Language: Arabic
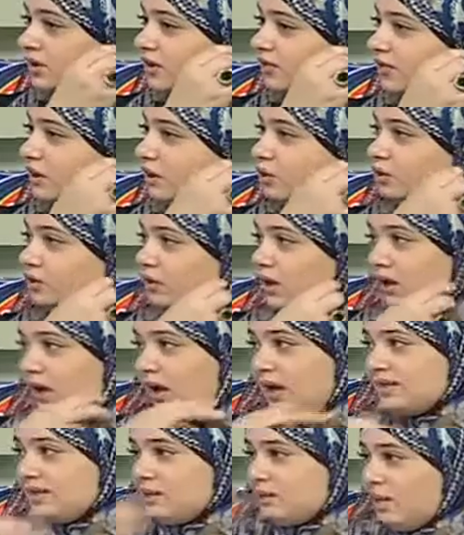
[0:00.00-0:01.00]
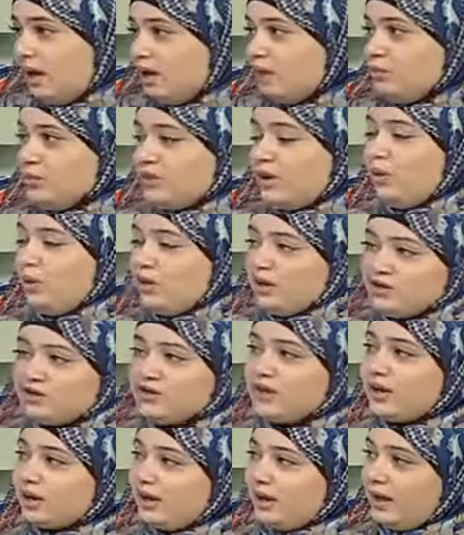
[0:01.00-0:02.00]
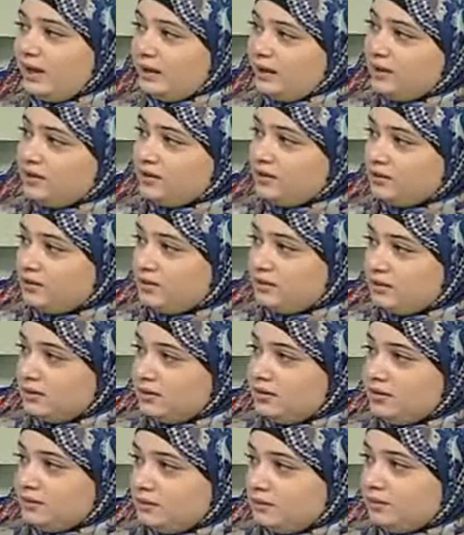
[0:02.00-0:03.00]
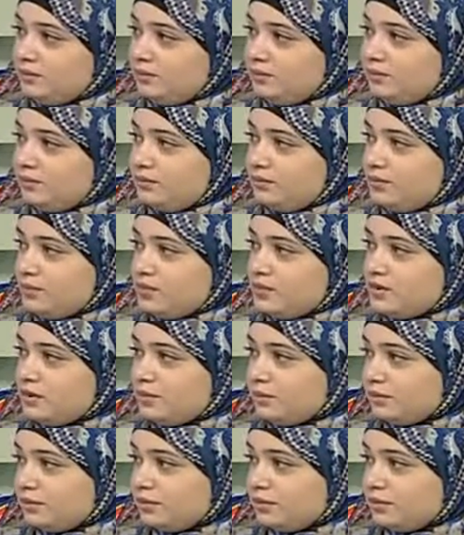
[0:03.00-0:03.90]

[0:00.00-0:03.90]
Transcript: بتتفاوت على حسب بقى المستوى اللي انت شغاله عليه بالظبط